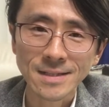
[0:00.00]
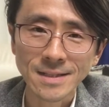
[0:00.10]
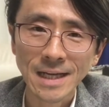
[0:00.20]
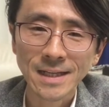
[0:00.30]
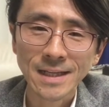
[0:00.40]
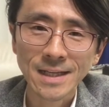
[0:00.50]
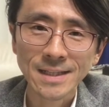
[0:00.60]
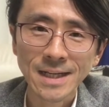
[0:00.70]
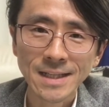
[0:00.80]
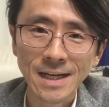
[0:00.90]
だらだらだ
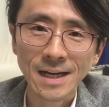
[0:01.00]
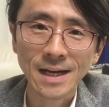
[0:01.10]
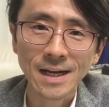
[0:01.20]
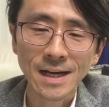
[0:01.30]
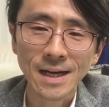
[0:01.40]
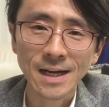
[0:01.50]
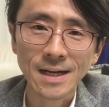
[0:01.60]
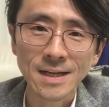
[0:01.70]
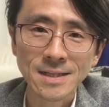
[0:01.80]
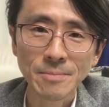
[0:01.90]
らだら
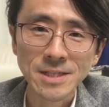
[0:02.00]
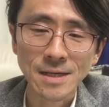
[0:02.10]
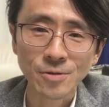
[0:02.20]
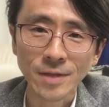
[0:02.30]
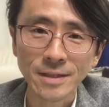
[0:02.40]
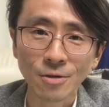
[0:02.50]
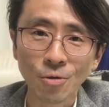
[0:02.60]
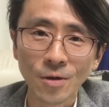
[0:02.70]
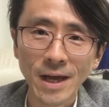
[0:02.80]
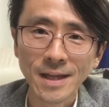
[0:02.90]
あ喋っちゃいそうなんでこ
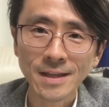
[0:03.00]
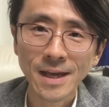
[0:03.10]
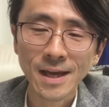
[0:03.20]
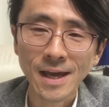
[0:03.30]
こら辺で、